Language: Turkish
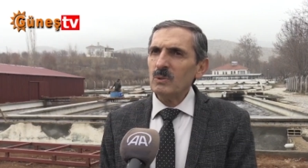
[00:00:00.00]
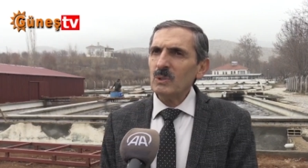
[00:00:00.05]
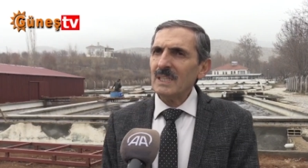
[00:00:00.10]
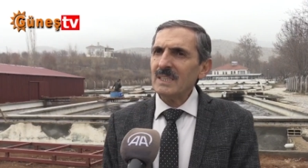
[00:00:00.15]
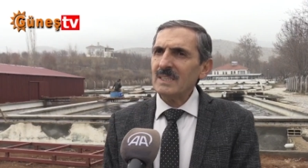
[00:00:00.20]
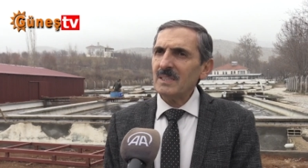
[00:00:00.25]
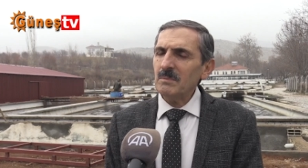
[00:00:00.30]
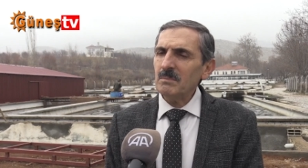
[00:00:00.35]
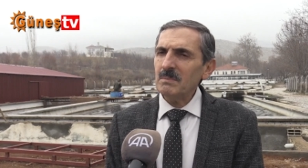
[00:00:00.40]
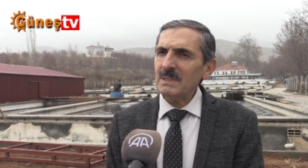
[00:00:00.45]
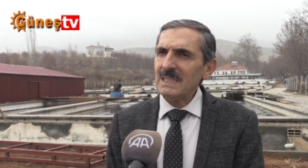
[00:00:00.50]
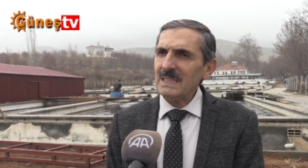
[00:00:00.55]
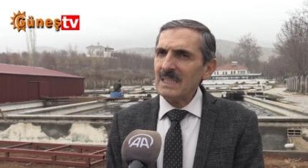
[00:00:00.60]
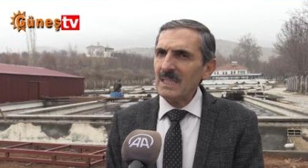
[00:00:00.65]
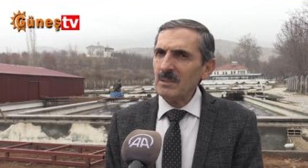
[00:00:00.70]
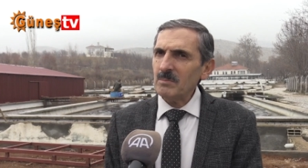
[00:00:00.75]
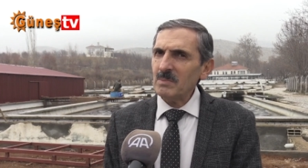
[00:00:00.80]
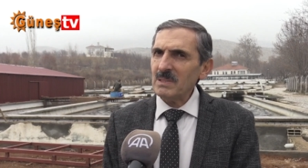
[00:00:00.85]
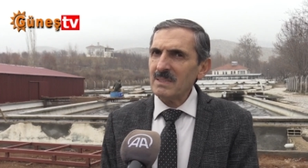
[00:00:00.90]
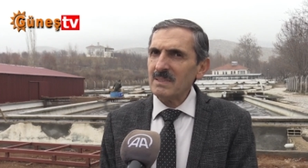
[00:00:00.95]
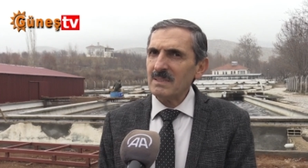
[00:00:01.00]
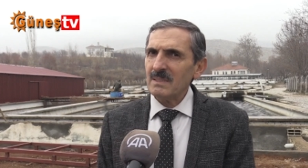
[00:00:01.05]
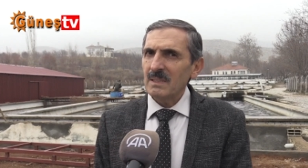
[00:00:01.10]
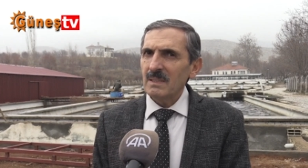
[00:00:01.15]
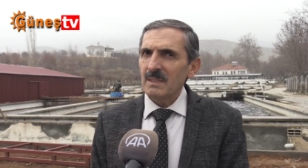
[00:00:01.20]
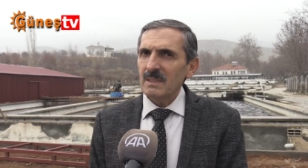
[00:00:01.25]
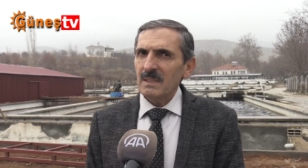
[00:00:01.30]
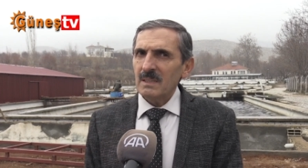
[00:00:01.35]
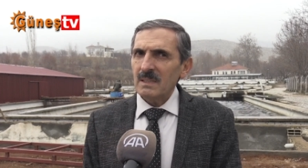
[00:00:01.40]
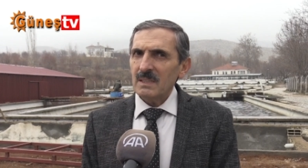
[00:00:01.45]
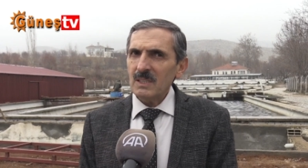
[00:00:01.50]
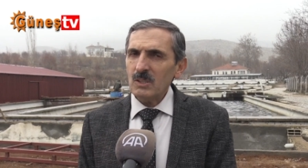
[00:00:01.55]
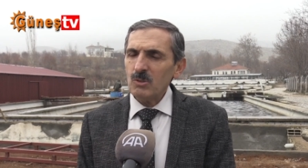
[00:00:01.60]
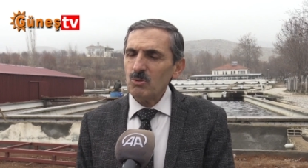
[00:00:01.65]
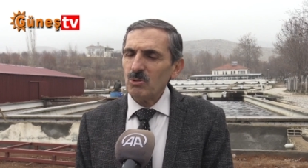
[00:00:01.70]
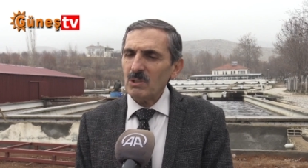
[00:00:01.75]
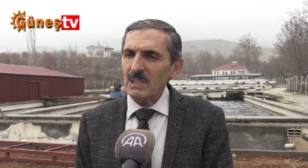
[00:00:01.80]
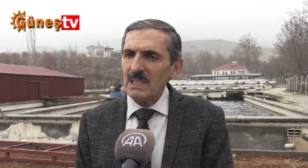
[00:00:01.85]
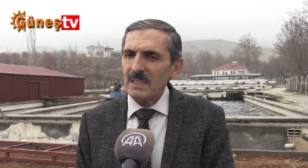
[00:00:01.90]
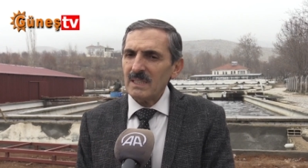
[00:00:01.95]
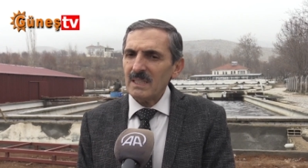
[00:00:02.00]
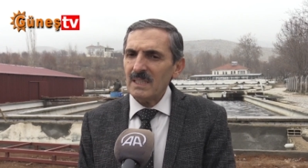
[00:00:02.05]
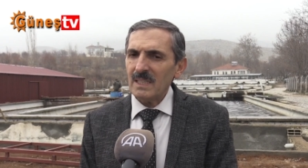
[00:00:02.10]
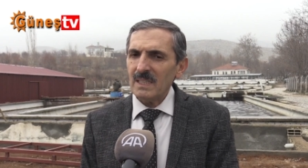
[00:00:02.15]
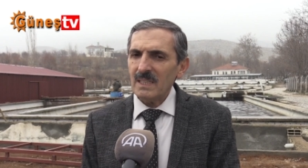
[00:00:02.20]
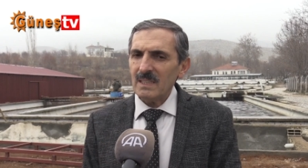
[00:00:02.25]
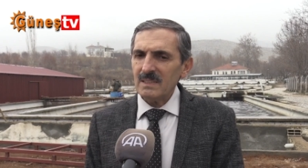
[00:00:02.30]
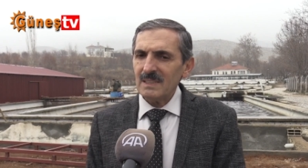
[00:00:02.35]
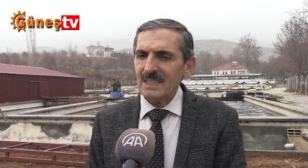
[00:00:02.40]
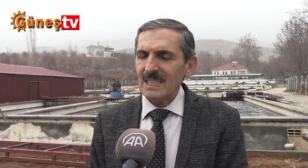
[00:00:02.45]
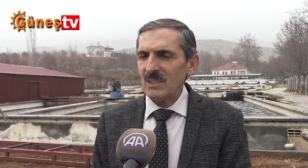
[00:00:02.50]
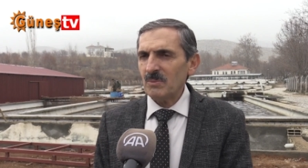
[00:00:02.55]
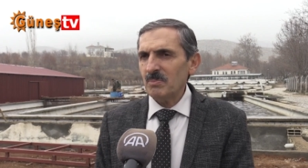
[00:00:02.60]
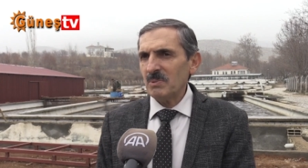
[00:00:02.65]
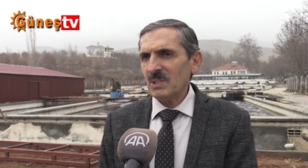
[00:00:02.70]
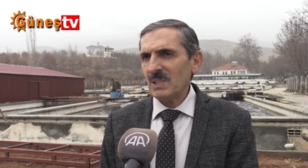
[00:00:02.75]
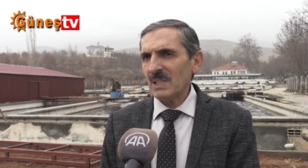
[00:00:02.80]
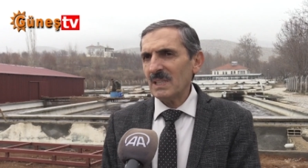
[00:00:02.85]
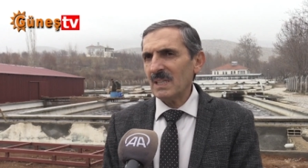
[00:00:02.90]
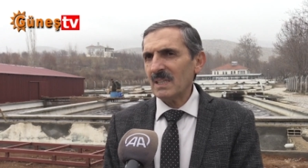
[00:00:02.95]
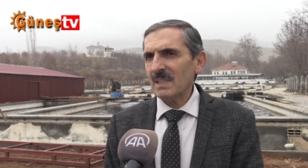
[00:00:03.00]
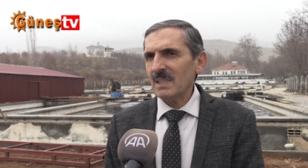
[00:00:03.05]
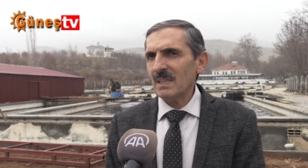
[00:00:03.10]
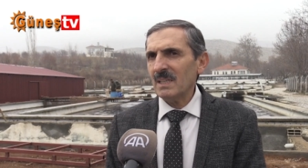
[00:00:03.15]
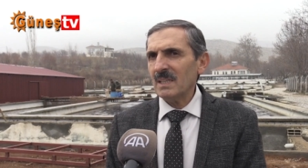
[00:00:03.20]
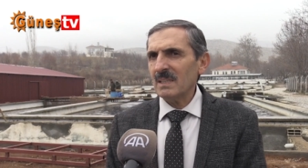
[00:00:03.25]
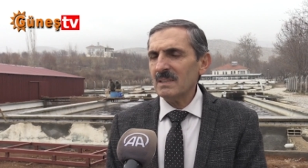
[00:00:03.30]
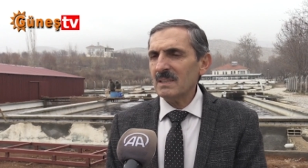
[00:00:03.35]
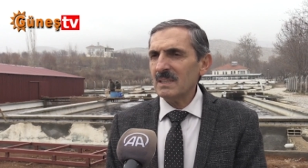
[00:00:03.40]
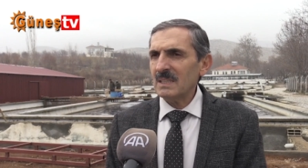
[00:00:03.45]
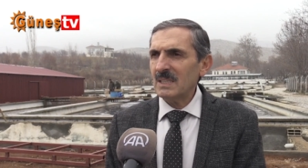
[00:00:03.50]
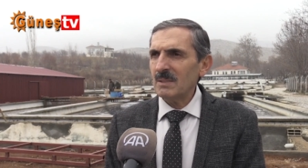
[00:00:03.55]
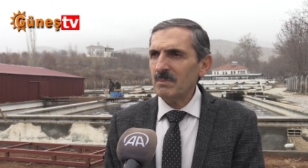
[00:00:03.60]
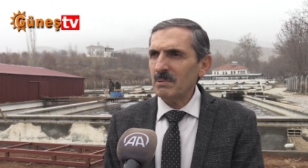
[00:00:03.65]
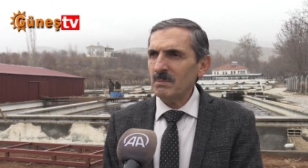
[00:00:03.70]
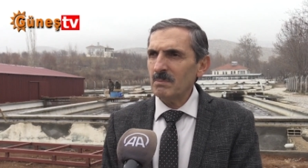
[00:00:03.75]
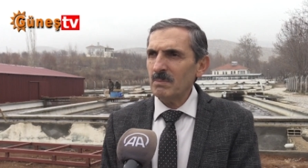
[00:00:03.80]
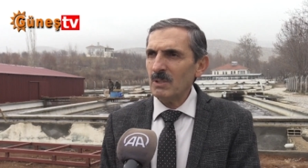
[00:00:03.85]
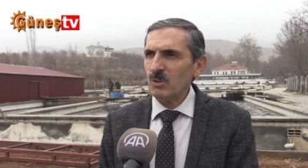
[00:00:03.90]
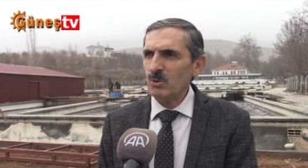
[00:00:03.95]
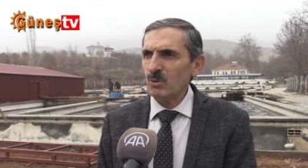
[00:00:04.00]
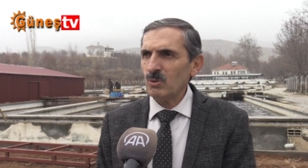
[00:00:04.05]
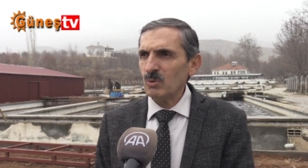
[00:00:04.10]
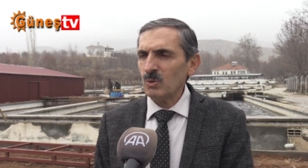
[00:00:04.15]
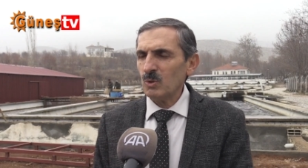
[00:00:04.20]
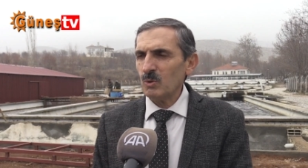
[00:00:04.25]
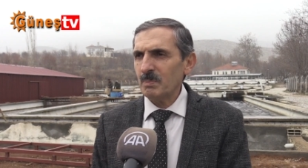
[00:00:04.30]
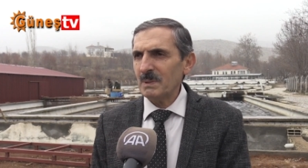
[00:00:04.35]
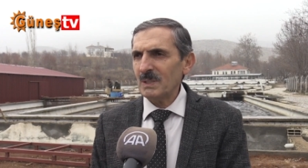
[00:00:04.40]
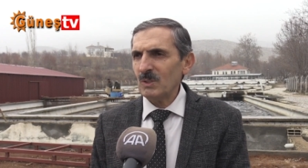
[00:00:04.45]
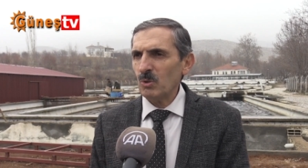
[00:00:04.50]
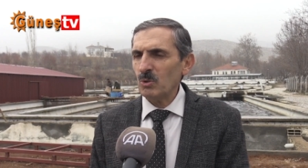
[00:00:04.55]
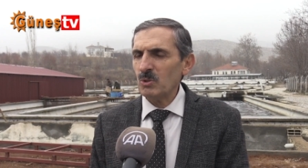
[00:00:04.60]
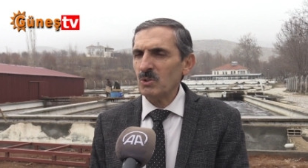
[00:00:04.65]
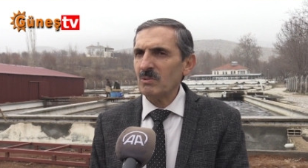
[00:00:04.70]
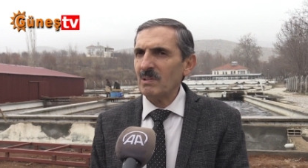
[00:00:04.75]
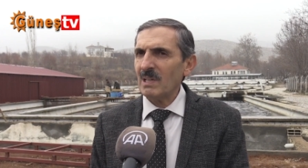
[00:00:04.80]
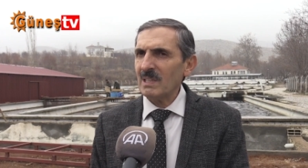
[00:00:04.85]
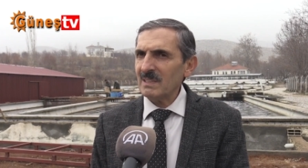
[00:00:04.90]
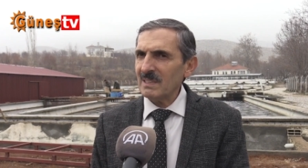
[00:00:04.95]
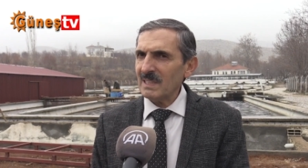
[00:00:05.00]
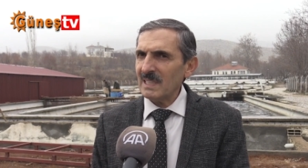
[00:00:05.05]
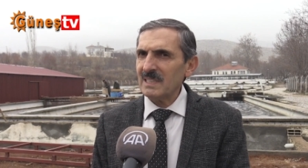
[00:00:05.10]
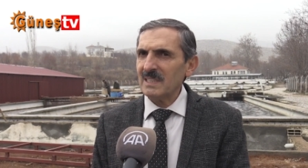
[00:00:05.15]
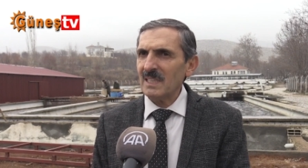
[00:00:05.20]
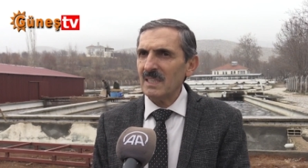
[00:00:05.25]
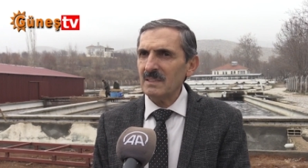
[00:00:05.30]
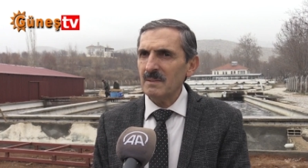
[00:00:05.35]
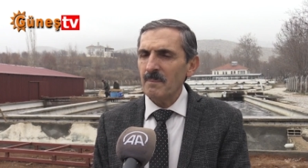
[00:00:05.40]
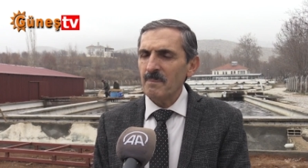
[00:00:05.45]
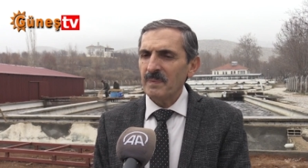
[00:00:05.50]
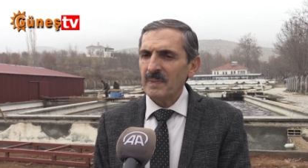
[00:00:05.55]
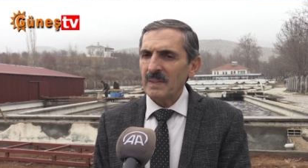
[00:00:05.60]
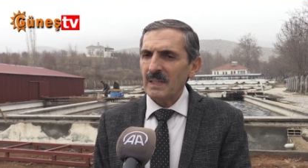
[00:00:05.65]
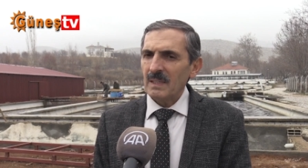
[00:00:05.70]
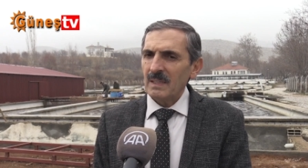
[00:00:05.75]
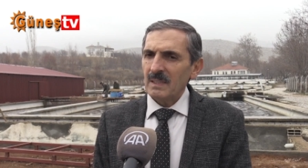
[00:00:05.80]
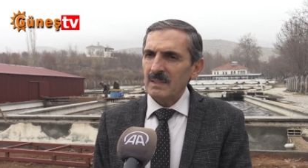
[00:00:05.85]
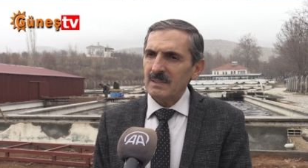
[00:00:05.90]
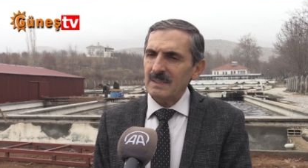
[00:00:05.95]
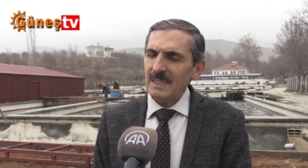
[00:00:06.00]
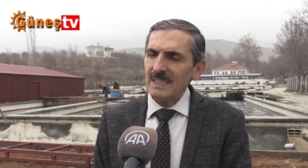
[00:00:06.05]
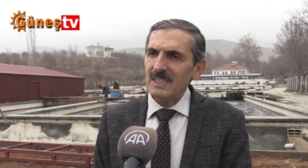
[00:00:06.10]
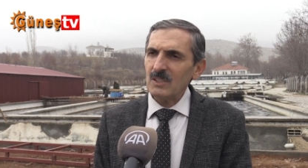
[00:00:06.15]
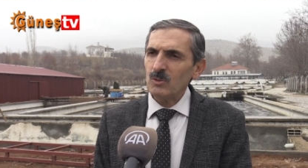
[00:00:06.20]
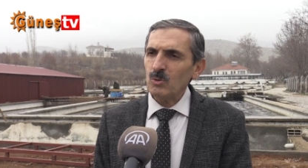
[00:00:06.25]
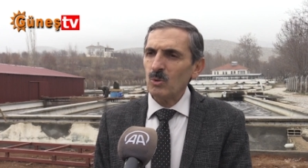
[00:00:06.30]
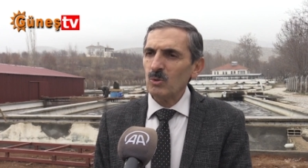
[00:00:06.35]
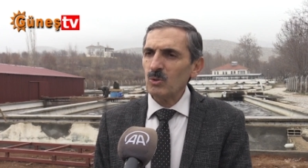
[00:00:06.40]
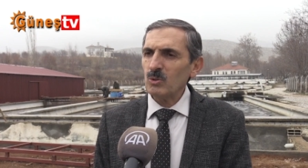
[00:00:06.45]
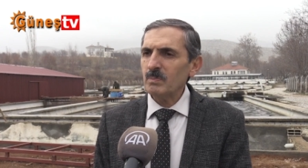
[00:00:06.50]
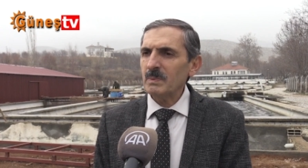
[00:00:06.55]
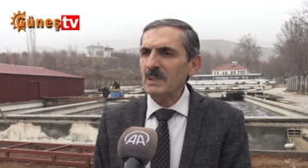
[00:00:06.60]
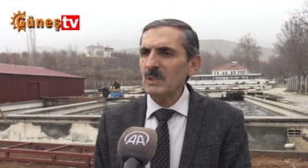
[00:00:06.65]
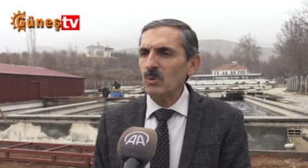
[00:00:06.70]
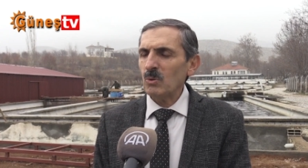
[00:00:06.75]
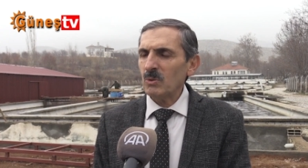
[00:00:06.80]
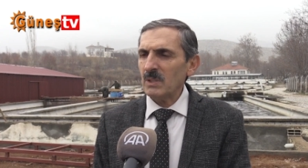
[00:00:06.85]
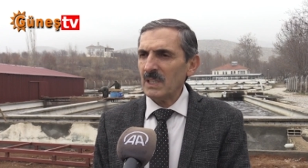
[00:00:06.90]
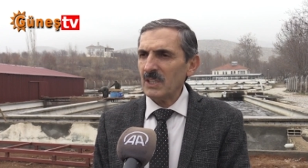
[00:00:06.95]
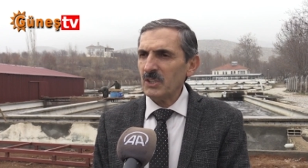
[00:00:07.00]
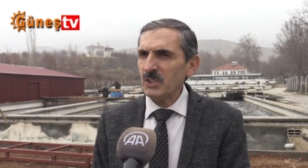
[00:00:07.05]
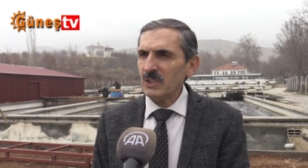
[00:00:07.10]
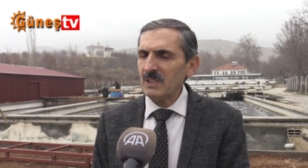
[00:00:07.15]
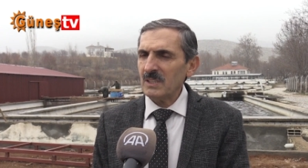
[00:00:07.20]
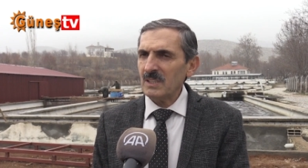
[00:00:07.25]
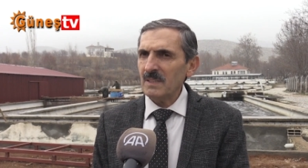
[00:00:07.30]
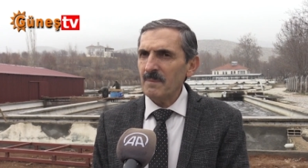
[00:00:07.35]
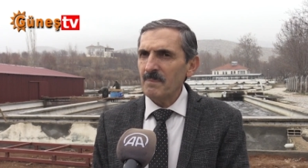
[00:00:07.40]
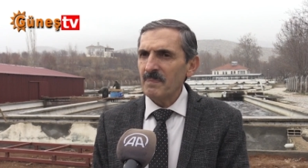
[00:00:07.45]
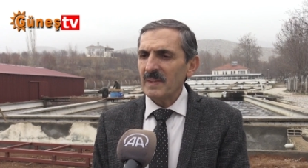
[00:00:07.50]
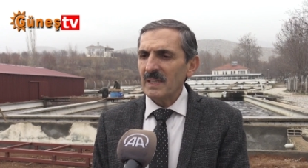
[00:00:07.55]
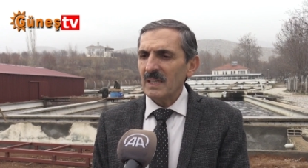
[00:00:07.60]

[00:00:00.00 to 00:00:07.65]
Üretim miktarımız iç sularda geçmiş yıllarda 2500-3000 ton civarındayken 8-9 bin tonlara çıktı.